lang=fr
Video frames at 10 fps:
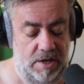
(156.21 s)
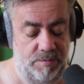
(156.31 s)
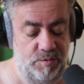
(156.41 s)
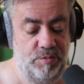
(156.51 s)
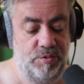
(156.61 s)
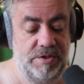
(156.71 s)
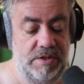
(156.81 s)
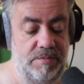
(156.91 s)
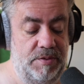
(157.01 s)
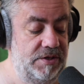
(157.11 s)
à me
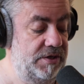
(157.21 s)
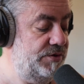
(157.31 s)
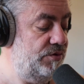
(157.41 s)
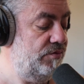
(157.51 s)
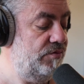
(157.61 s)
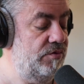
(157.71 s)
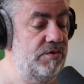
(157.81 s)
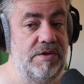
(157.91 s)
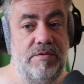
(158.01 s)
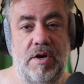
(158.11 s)
poser plein de questions,
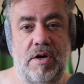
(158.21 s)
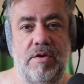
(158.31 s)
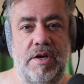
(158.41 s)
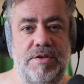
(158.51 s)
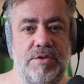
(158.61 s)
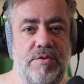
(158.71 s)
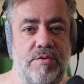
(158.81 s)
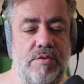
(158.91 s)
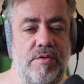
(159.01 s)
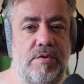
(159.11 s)
de savoir euh, est-ce que
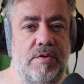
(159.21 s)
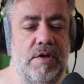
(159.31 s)
euh,